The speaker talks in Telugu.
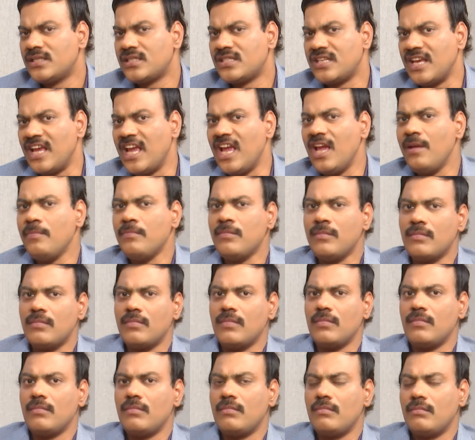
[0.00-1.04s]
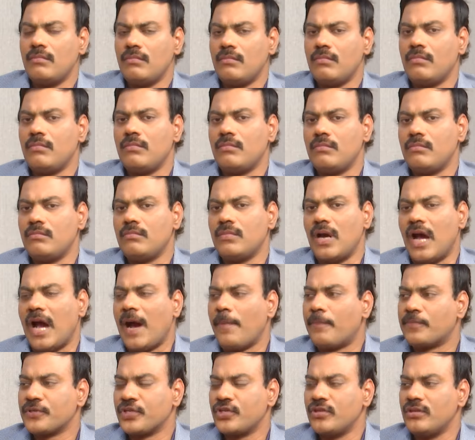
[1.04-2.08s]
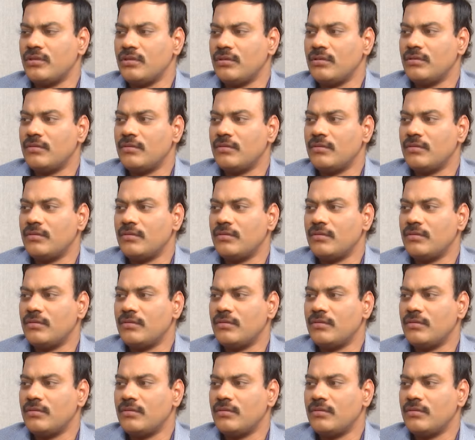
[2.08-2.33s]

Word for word: సేమ్ ఆప్షన్